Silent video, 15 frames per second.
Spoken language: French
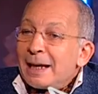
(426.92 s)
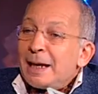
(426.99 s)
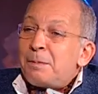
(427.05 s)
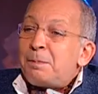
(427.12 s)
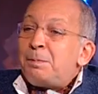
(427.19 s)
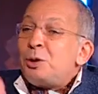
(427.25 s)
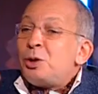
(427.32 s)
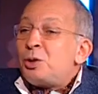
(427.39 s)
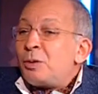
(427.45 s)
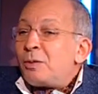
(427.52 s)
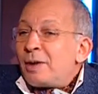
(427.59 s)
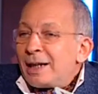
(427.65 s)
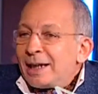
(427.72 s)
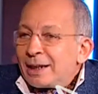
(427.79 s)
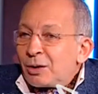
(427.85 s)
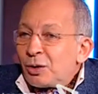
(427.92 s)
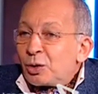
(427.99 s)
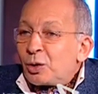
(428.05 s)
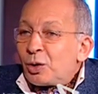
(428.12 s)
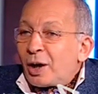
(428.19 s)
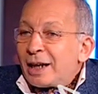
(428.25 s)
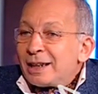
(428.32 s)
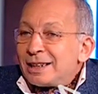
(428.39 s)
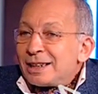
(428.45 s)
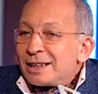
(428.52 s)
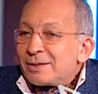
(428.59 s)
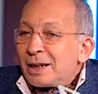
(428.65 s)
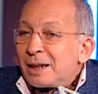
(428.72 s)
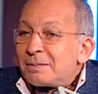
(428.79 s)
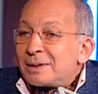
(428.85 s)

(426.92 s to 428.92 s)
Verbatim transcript: Et puis, je vais à l'école coranique,